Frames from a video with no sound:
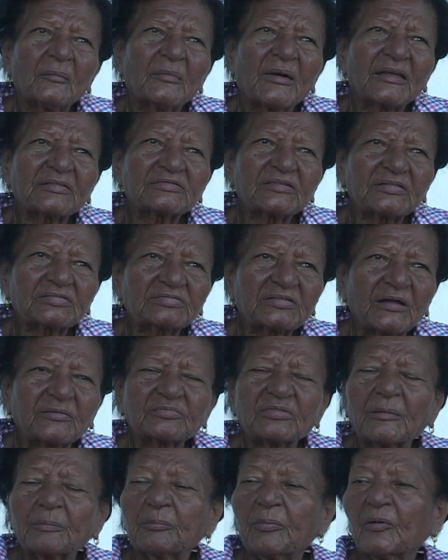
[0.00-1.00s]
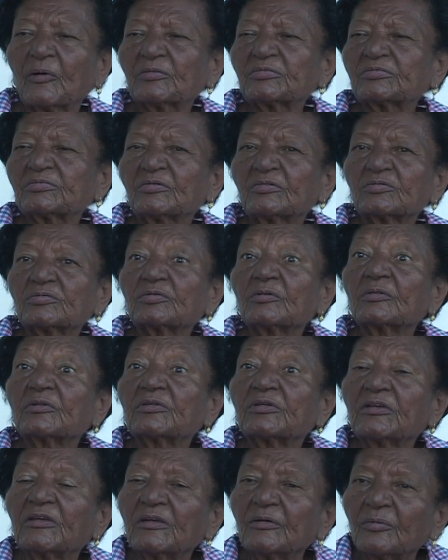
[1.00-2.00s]
Mas então depois
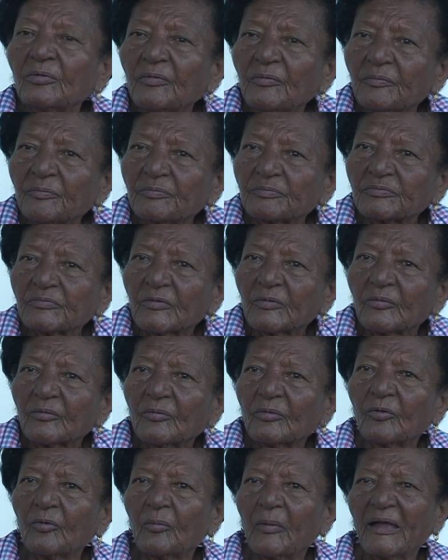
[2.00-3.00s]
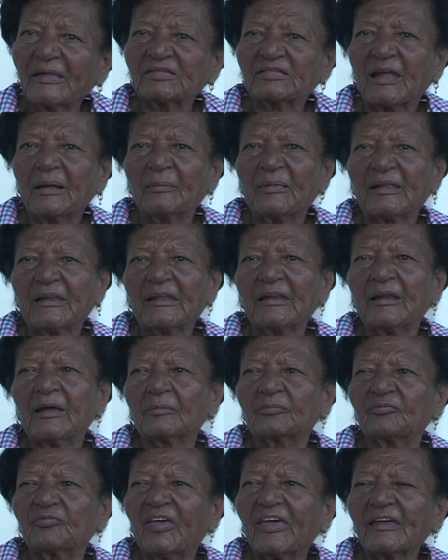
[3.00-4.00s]
surgiu o Maitá
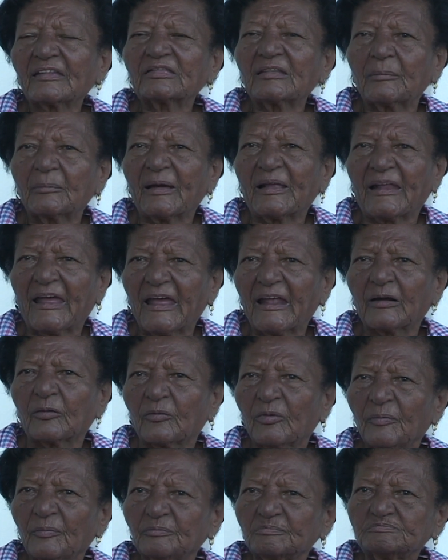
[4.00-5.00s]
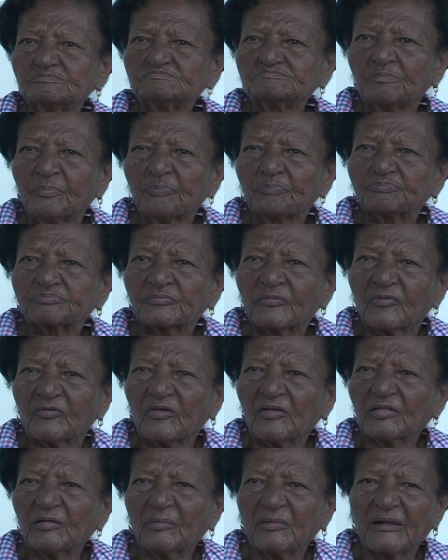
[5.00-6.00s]
amarelo, verde amarelo.
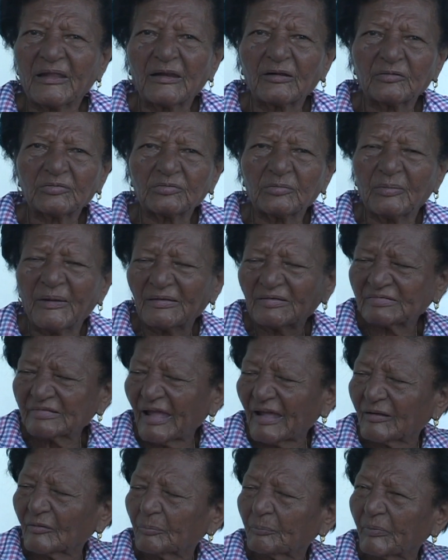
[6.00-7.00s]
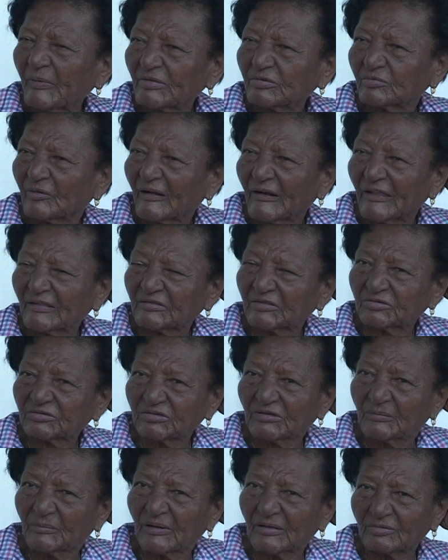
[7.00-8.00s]
Verde amarelo, isso Maitá, o pessoal lá de
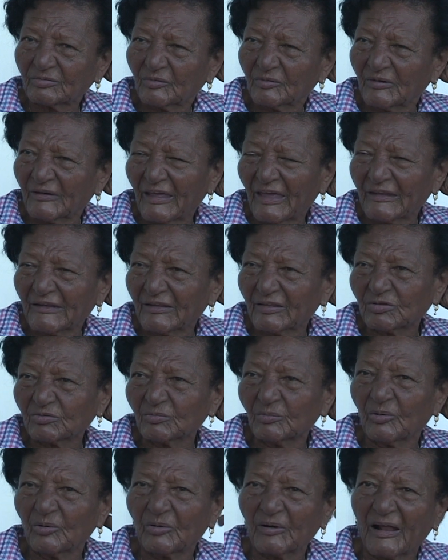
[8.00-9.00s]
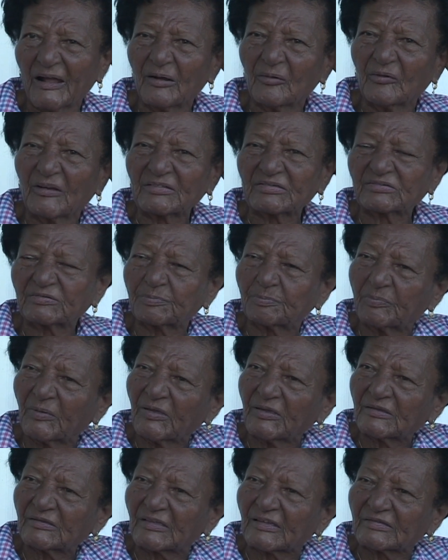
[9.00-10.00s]
cima, do Eliso Mourão, as
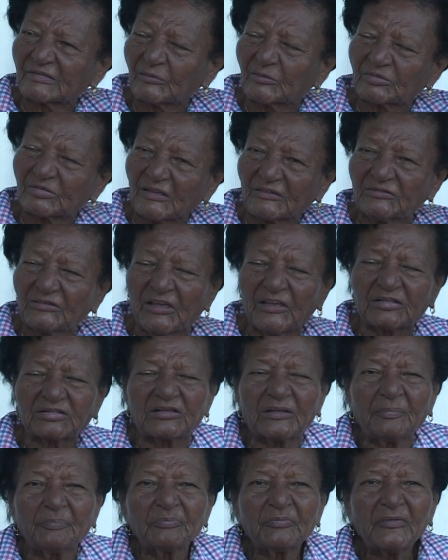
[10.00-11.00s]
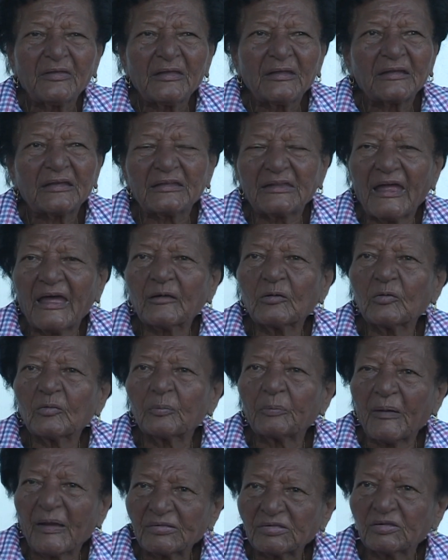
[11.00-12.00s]
Pires, essa outra gente, criaram
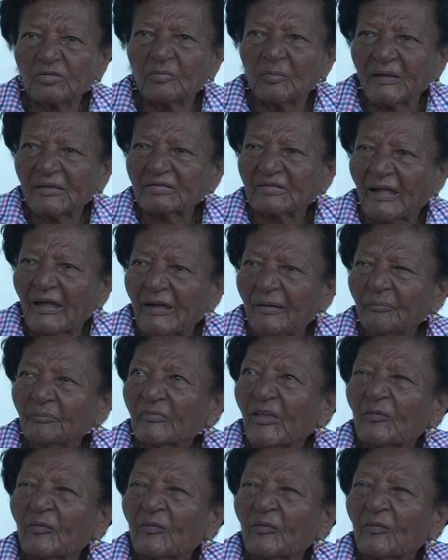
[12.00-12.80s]
o Partido Maitá.